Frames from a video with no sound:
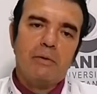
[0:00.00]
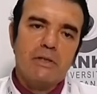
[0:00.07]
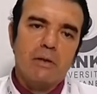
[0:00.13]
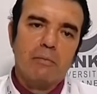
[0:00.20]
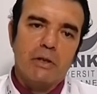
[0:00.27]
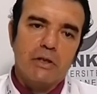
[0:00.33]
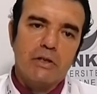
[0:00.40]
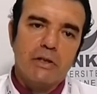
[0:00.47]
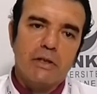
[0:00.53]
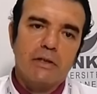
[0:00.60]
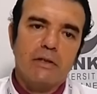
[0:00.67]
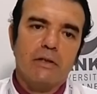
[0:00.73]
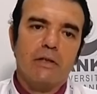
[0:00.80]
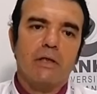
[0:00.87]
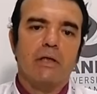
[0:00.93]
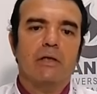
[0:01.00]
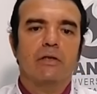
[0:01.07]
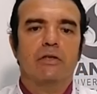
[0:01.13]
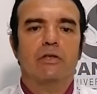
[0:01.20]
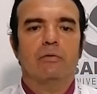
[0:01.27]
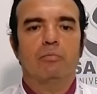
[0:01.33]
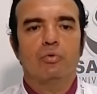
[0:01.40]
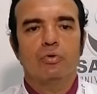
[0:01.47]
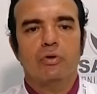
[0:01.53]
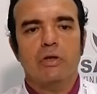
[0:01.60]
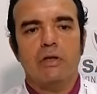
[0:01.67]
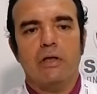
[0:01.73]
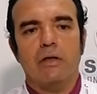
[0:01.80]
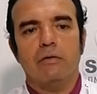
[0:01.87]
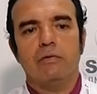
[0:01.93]
bir zaman içerisinde işte buz
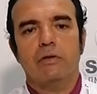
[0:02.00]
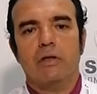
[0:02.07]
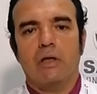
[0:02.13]
tedavisi,